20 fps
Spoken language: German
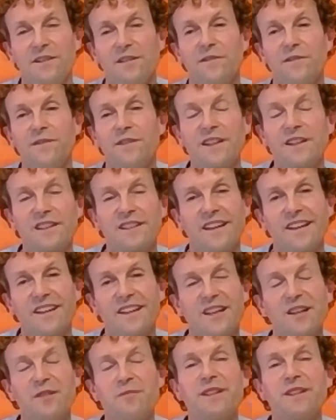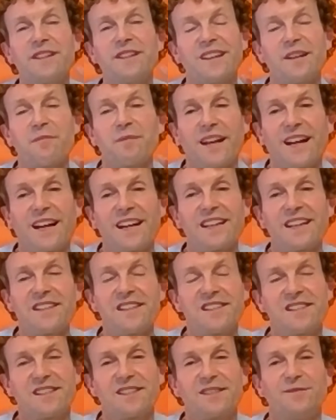Wir denken mit dem
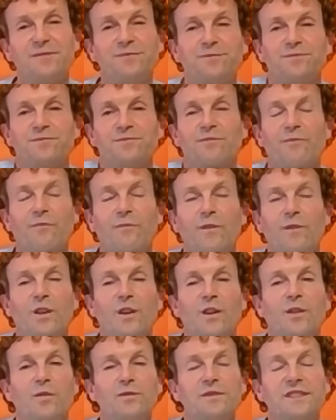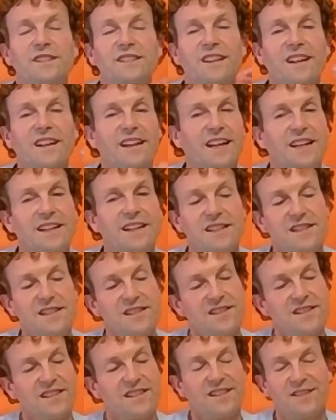Geist. Und der
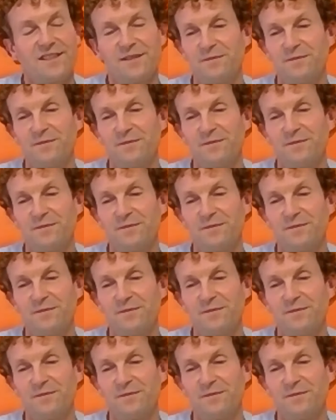Geist